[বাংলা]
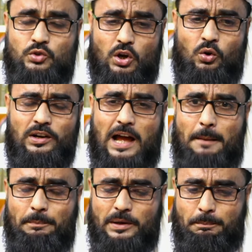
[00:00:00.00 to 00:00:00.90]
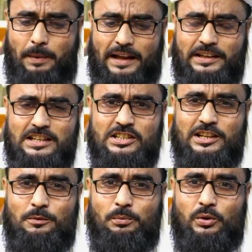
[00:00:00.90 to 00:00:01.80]
যখন আপনি
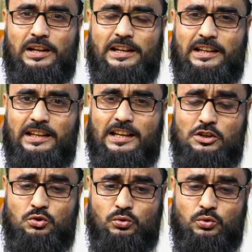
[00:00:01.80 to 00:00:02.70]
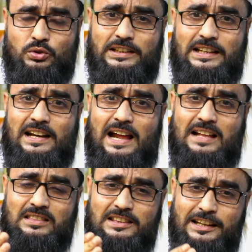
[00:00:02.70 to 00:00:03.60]
বালিশের উপরে রেখে এই সুতোটিকে
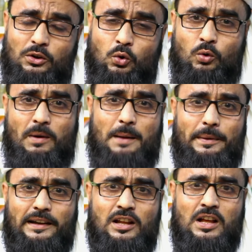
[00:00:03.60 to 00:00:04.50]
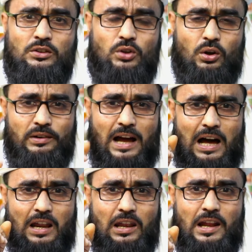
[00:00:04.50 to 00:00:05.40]
রাত্রে ঘুমাবেন তখন
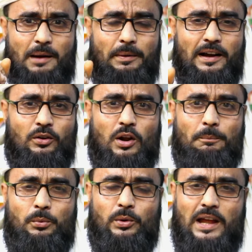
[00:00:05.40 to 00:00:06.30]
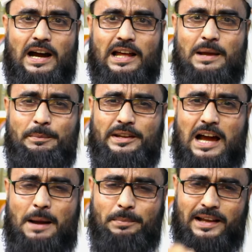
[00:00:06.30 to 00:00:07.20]
আল্লাহ পাক রব্বুল আলামিন
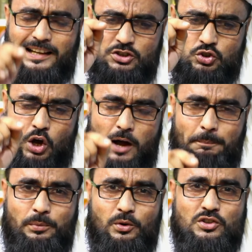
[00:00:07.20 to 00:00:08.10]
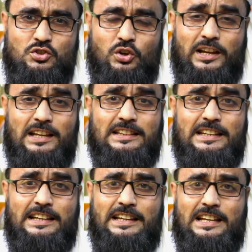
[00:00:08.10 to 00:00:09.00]
আপনাকে স্বপ্ন যোগেই
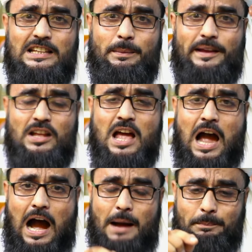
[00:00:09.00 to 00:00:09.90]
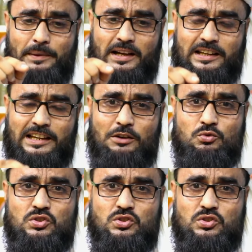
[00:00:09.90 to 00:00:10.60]
দেখিয়ে দেবেন আপনাকে কেউ